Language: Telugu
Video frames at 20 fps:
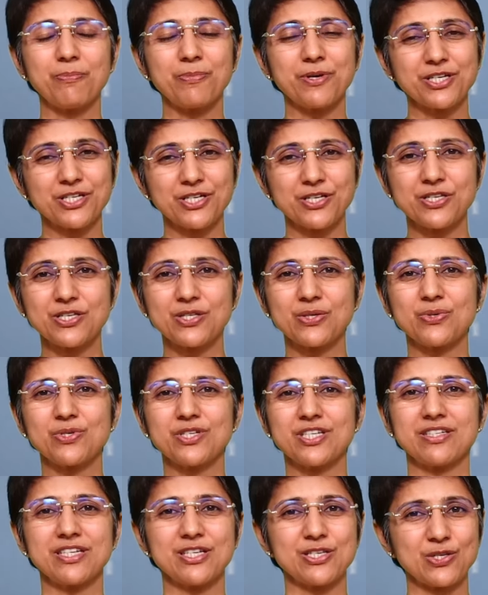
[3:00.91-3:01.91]
పేషెంట్స్తో
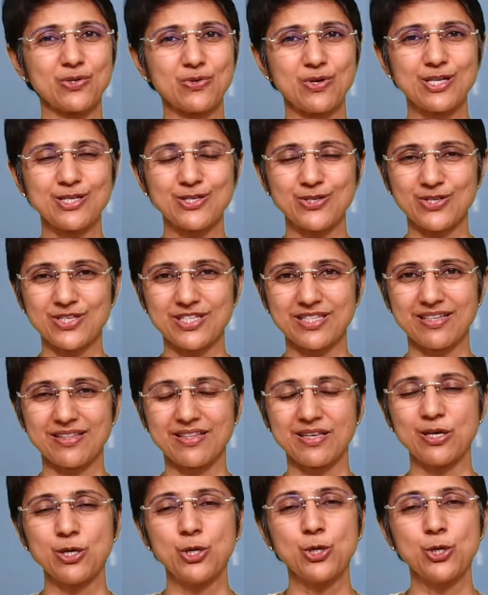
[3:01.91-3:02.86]
చేసుకోవాల్సి వస్తుంది